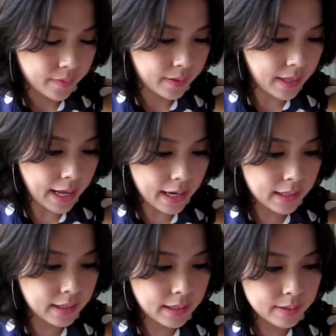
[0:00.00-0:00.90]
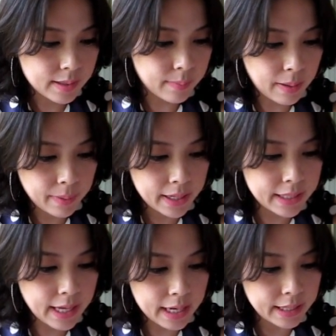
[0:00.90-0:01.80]
แดงเลยสำหรับใคร
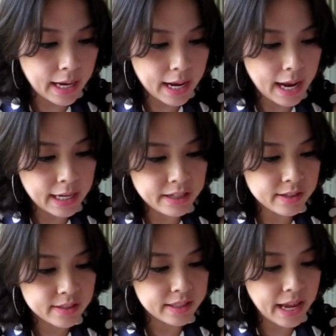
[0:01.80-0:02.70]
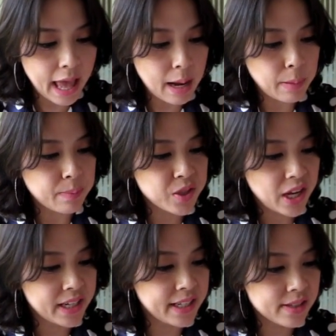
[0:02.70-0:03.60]
ที่อยากได้อายไลเนอร์สีแดงแบบ
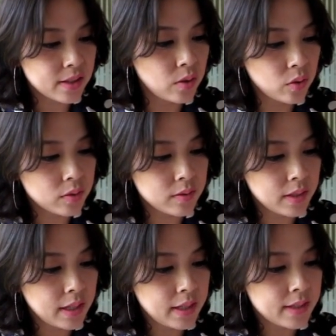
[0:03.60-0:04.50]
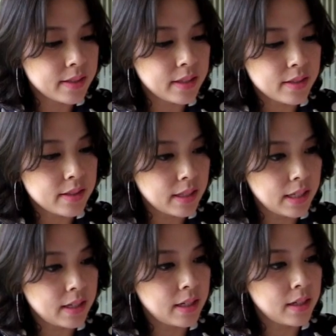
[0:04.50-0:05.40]
Chinese look จีนจี
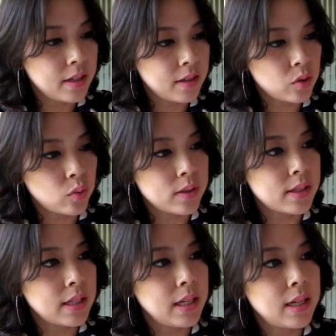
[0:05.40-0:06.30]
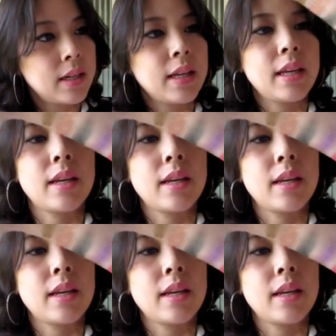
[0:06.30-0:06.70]
นนิดนึงตุดจีนนี่